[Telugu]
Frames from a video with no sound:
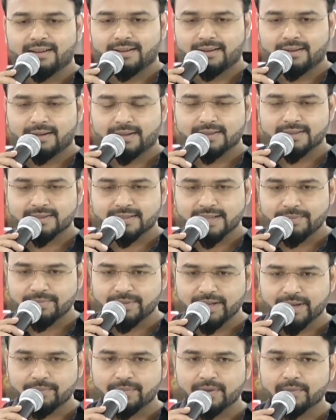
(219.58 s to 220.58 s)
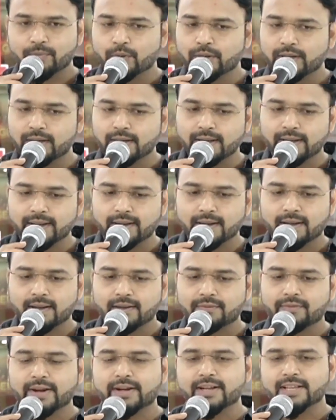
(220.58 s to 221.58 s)
అండ్ అట్ ద సేమ్ టైం మీ మొన్న లైక్
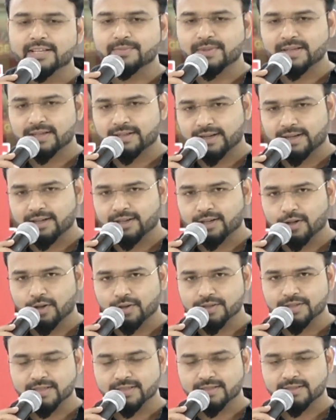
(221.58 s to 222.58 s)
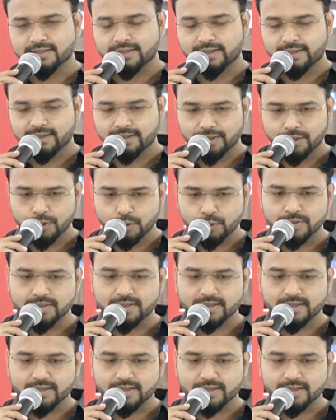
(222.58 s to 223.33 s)
ఫైవ్ డేస్ బ్యాక్ ట్రైలర్ లాంచ్ చేశాను ట్రైలర్ హ్యూజ్